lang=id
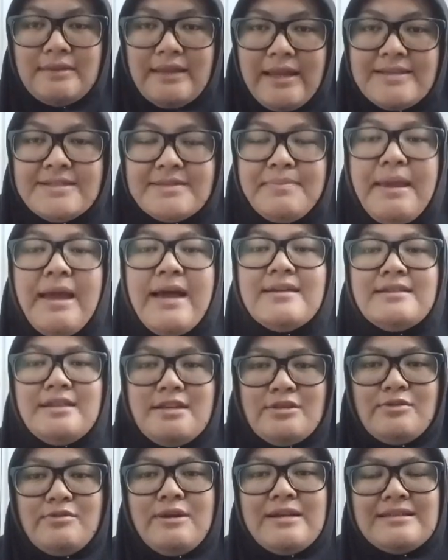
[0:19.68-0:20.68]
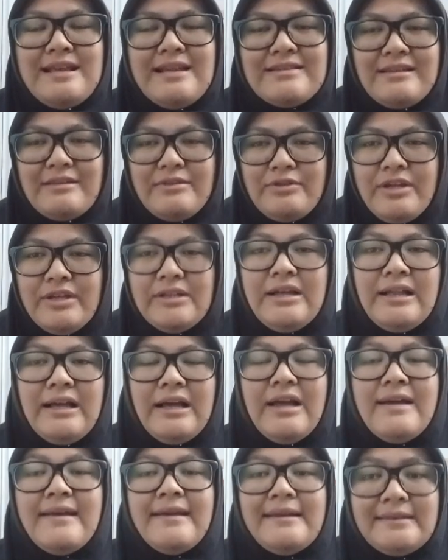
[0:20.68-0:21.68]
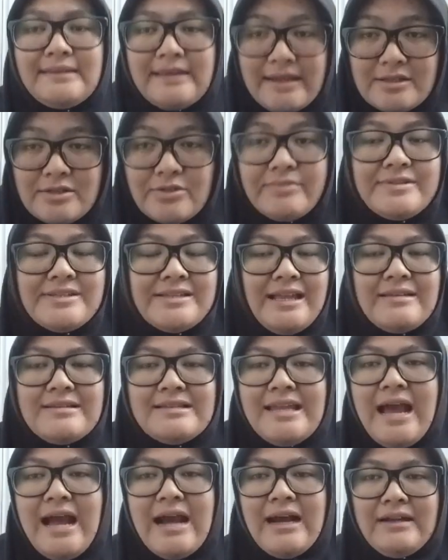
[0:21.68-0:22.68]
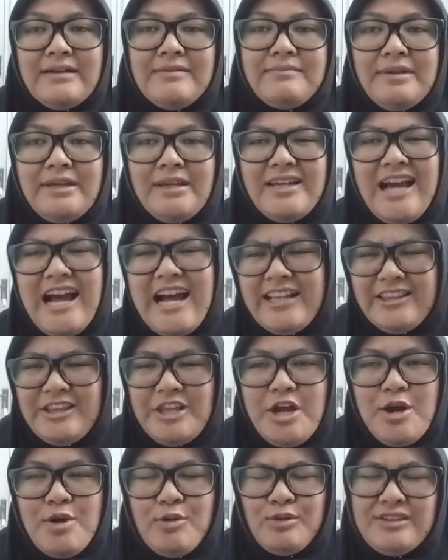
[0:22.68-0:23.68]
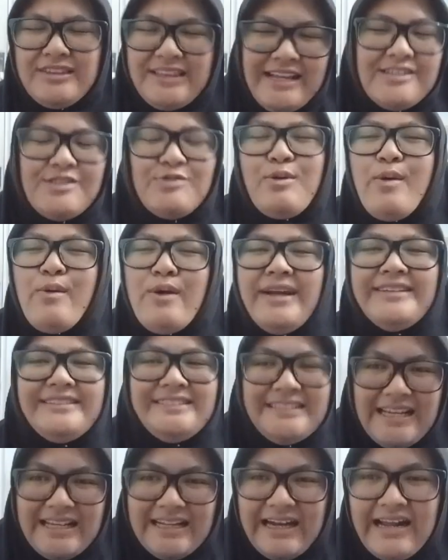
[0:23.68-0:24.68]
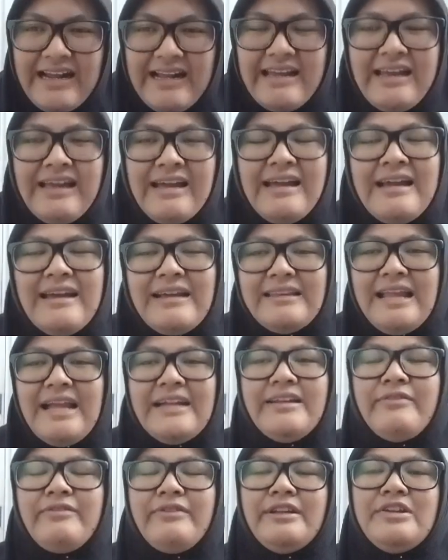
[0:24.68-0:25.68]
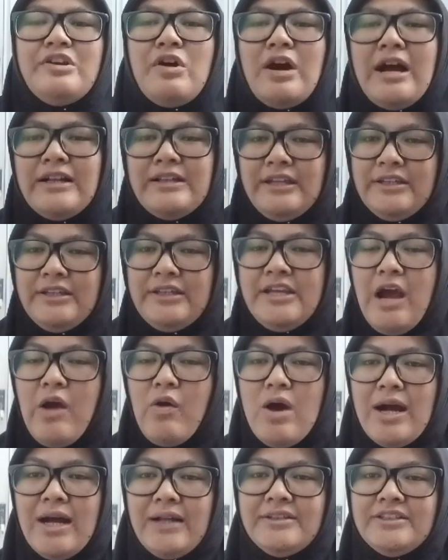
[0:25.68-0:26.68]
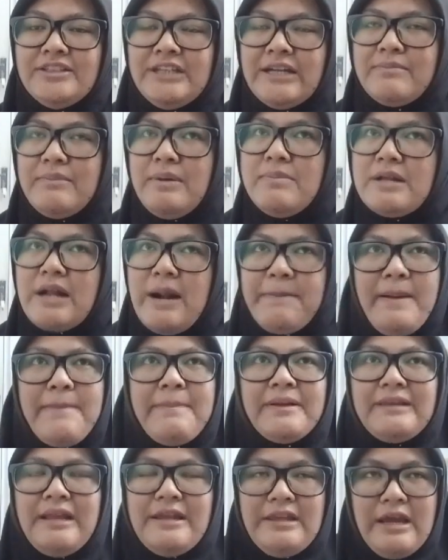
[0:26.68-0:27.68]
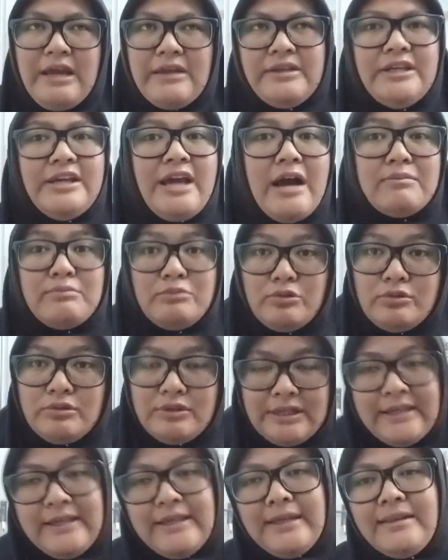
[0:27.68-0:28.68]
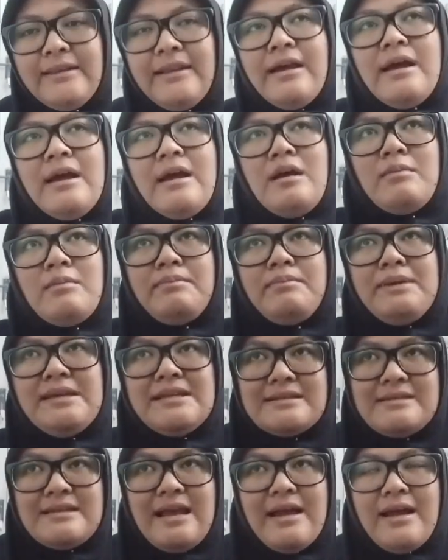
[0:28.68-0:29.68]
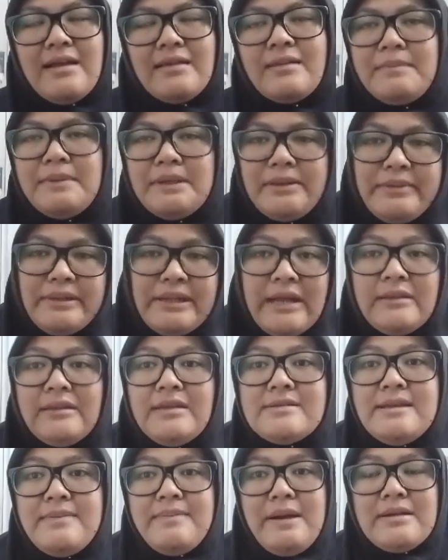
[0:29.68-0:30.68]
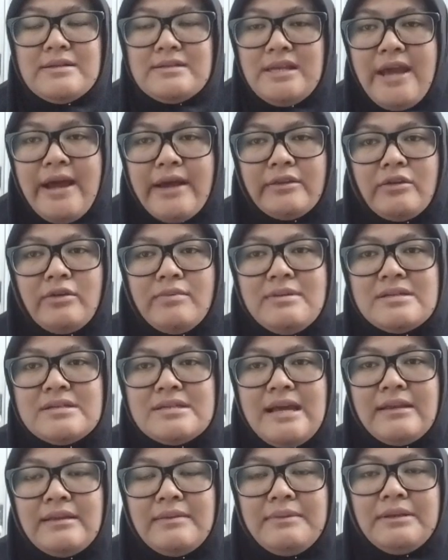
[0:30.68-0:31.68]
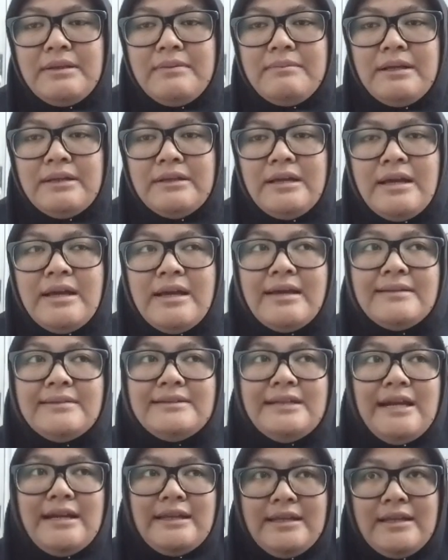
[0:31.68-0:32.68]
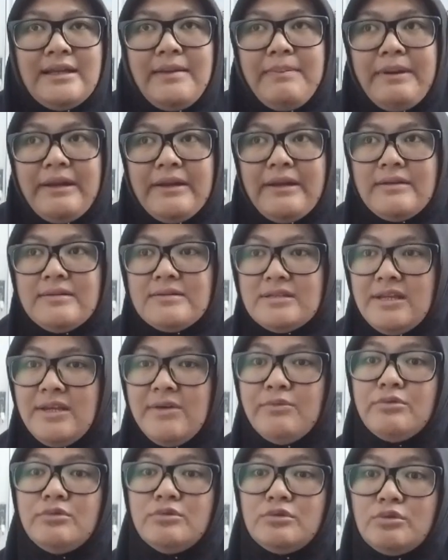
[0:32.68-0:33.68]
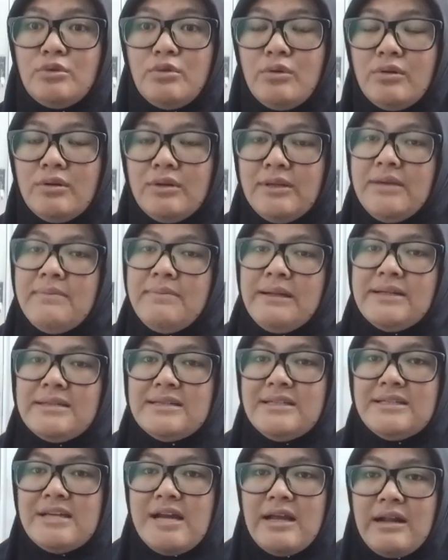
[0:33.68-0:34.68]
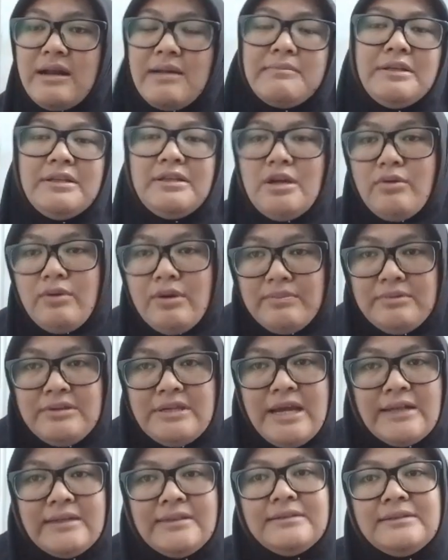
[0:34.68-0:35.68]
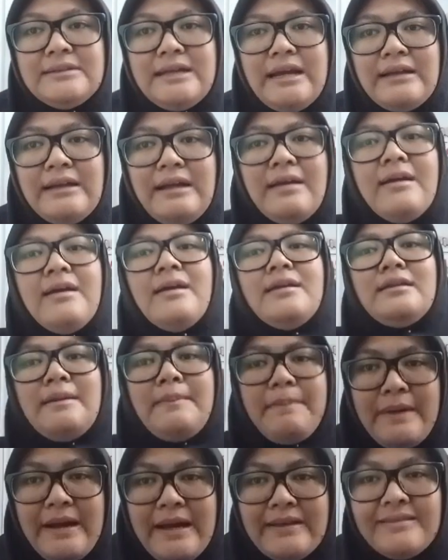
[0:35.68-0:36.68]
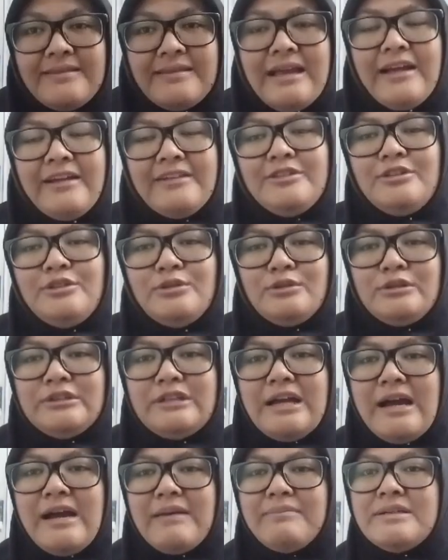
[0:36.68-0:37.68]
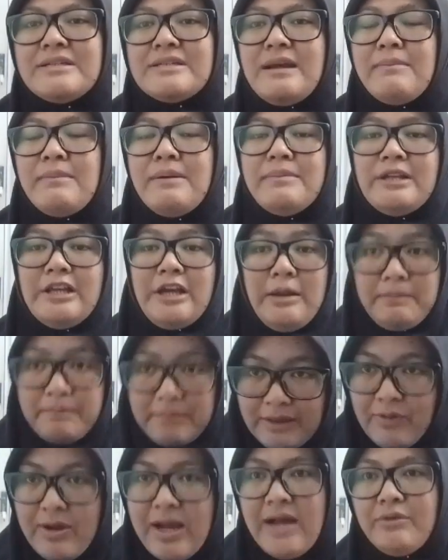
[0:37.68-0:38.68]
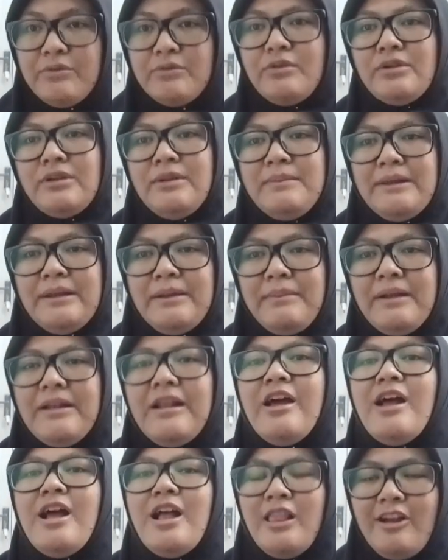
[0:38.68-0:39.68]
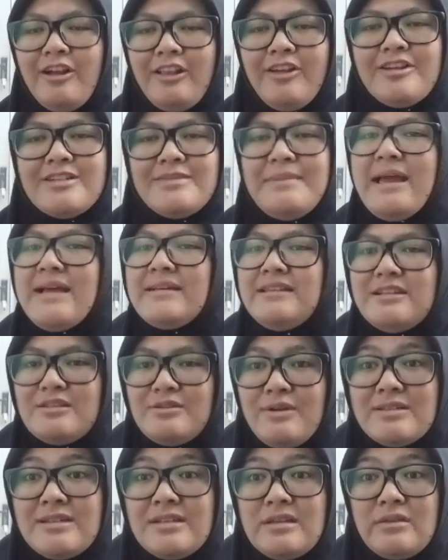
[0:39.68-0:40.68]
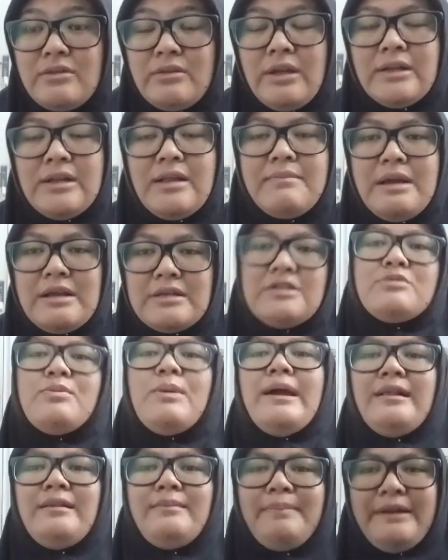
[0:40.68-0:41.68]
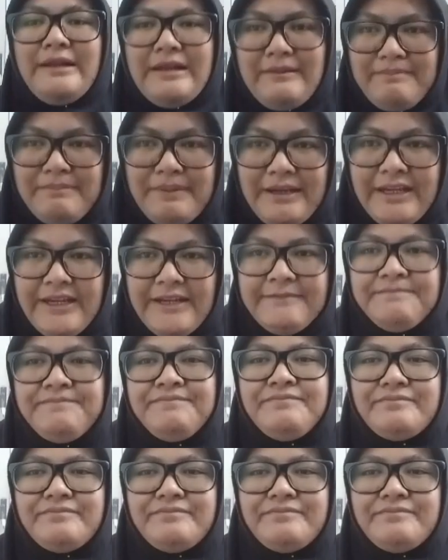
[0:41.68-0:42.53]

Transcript: tes beasiswa Salah satunya adalah tes substansi akademik atau tes wawancara Nah, di video kali ini aku akan share beberapa pertanyaan yang mungkin bisa teman-teman antisipasi atau bisa teman-teman cari referensi untuk gimana sih cara menjawabnya dengan tepat dan juga bisa memberikan peluang untuk teman-teman lolos beasiswa salah satunya adalah beasiswa LPDP.